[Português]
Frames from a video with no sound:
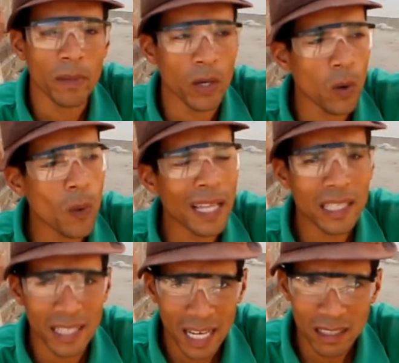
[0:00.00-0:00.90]
maior
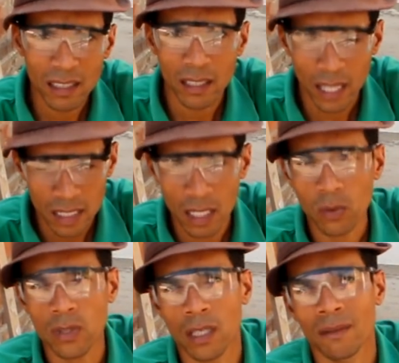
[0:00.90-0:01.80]
qualidade na
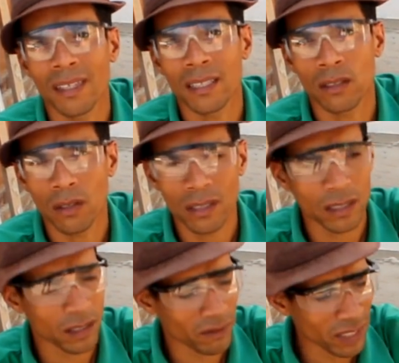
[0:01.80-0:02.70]
execução das
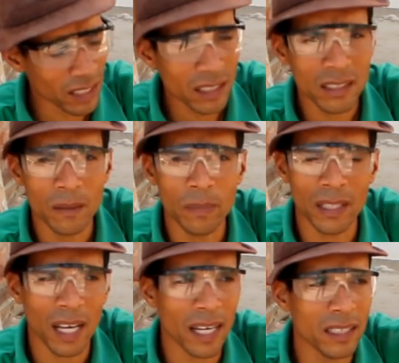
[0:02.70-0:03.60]
nossas vigas e
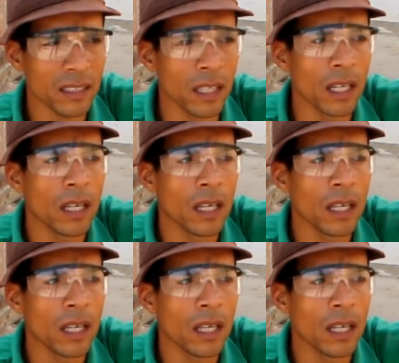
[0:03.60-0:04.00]
pilares